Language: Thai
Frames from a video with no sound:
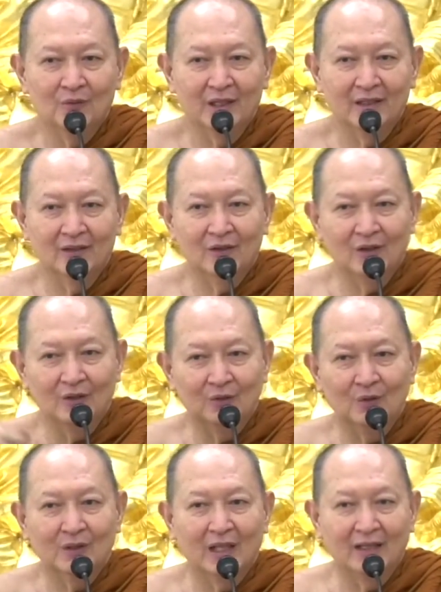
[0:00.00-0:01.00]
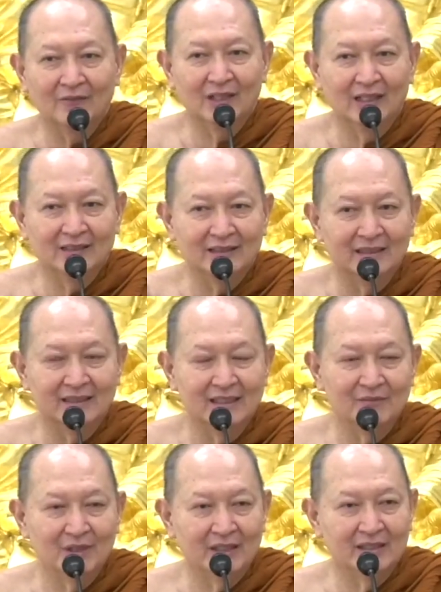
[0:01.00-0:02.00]
ไปแล้วคอยรู้ทันเวลาจิตห
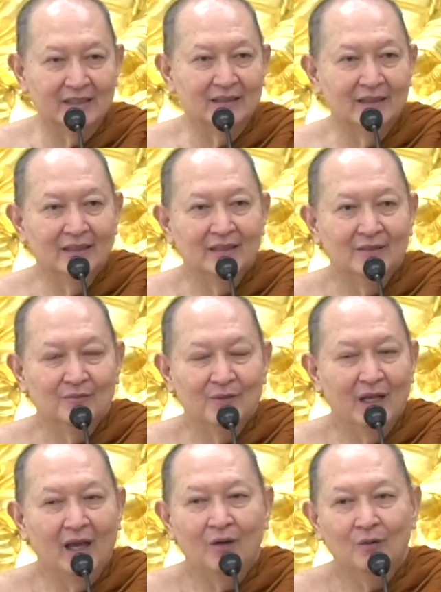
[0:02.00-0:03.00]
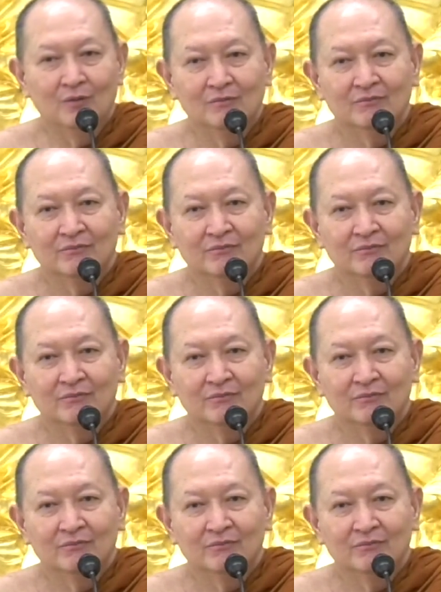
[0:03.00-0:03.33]
นีไปคิด ไม่เอา